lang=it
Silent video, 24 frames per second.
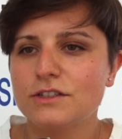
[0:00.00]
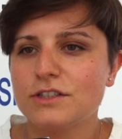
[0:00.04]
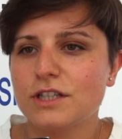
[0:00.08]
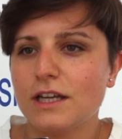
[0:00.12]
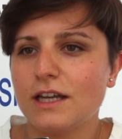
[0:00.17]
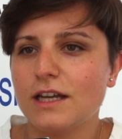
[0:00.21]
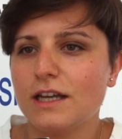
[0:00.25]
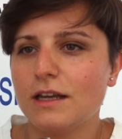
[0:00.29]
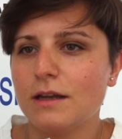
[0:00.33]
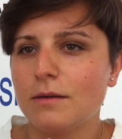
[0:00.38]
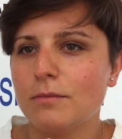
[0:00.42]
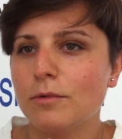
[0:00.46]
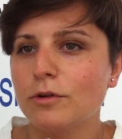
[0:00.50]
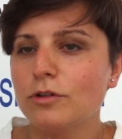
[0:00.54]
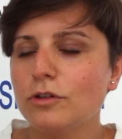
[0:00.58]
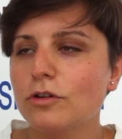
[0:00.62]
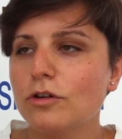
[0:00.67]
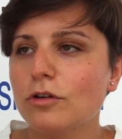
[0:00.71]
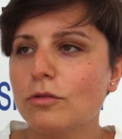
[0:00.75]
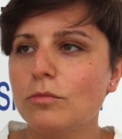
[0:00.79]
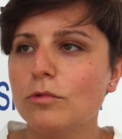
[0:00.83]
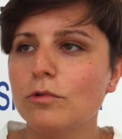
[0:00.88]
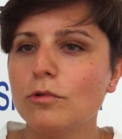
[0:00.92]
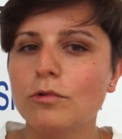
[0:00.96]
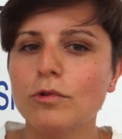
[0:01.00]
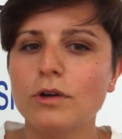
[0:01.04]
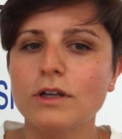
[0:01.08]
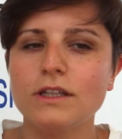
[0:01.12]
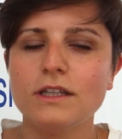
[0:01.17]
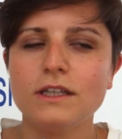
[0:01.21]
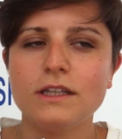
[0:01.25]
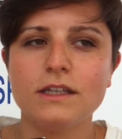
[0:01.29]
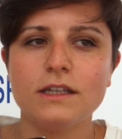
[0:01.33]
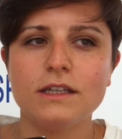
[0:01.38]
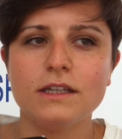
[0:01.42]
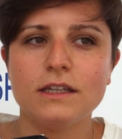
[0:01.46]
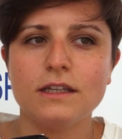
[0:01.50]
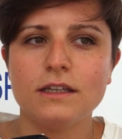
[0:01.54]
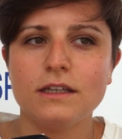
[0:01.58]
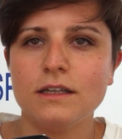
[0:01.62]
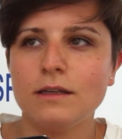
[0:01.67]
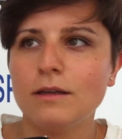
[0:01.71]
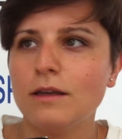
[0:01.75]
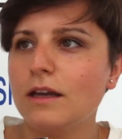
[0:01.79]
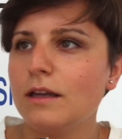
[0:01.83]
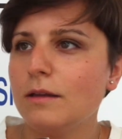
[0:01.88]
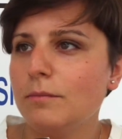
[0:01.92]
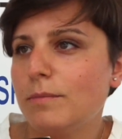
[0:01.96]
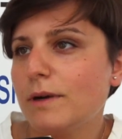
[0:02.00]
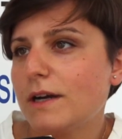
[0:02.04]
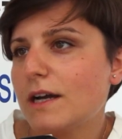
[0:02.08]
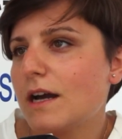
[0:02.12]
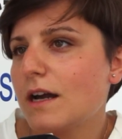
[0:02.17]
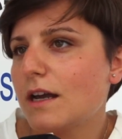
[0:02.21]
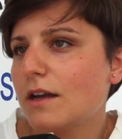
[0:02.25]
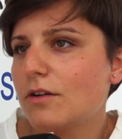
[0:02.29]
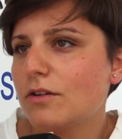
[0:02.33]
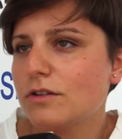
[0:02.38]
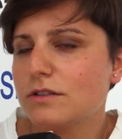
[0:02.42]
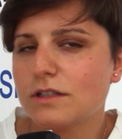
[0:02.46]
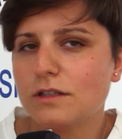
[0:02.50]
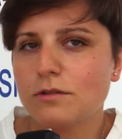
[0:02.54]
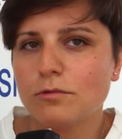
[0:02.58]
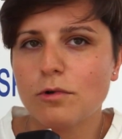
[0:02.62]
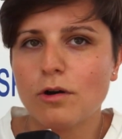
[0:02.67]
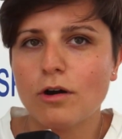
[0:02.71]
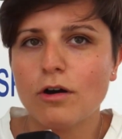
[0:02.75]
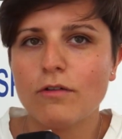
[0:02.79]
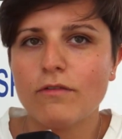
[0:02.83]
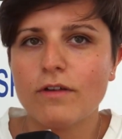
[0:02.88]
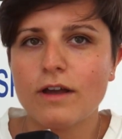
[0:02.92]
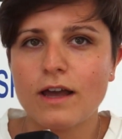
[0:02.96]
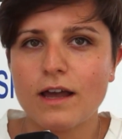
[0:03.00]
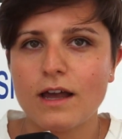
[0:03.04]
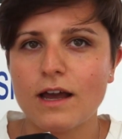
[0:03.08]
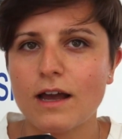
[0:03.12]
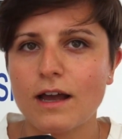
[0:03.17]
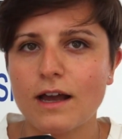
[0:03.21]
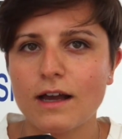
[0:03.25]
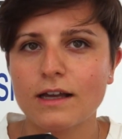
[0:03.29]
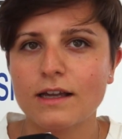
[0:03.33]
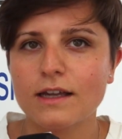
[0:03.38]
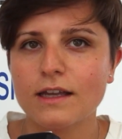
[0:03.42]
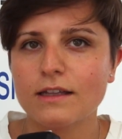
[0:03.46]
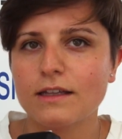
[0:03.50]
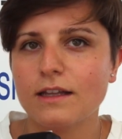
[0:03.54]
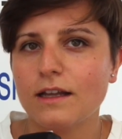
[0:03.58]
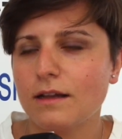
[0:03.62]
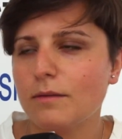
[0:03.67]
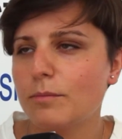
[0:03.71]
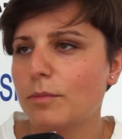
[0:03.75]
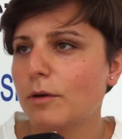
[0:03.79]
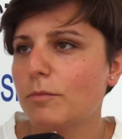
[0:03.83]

c'è modo comunque di imparare cose nuove anche da,